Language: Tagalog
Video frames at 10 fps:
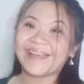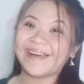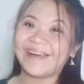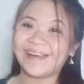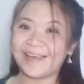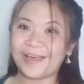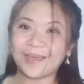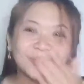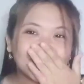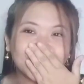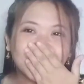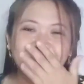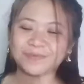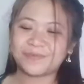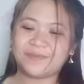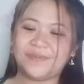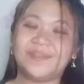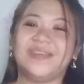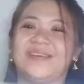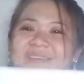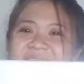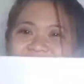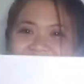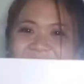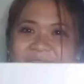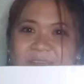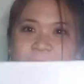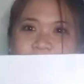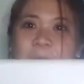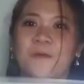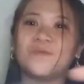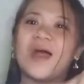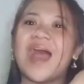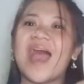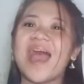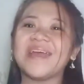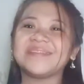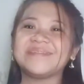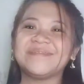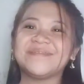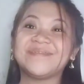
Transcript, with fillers: tanga. Ay, sorry po. Guys, ito na. 1 2 3.